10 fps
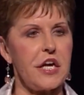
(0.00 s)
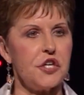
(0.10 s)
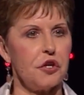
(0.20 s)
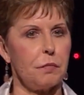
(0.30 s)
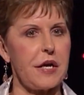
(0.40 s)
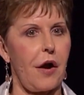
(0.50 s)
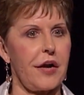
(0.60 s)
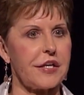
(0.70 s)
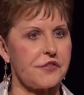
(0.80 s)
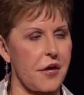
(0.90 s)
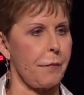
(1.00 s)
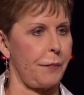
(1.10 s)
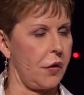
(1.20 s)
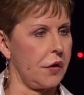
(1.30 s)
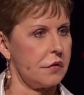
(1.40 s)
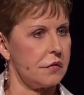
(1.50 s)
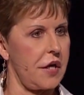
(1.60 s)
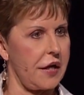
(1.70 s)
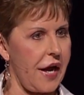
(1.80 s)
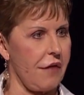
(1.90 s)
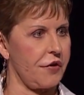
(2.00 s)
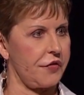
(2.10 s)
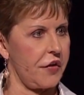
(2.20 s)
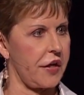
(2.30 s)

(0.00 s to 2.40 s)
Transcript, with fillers: ఆయనే మనకు అన్నిటిలోనూ మాదిరిగా